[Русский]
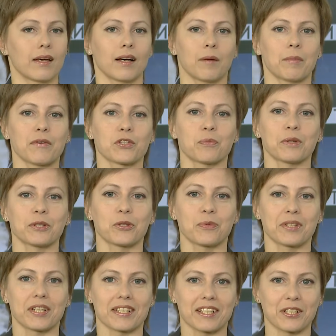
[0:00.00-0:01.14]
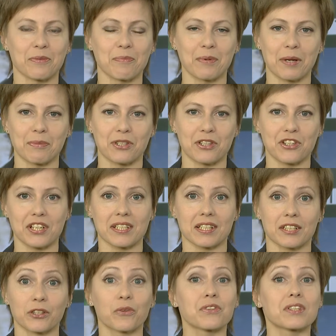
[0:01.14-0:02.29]
Обо всем подробнее расскажем прямо сейчас.
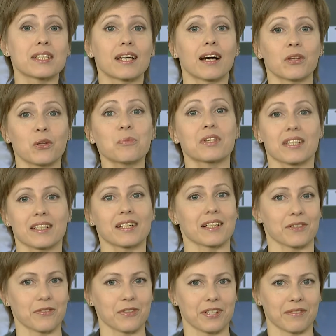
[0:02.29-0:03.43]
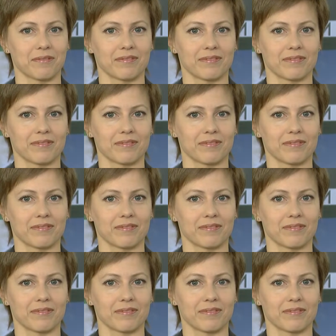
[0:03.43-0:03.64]
Это новости экономики. Здравствуйте.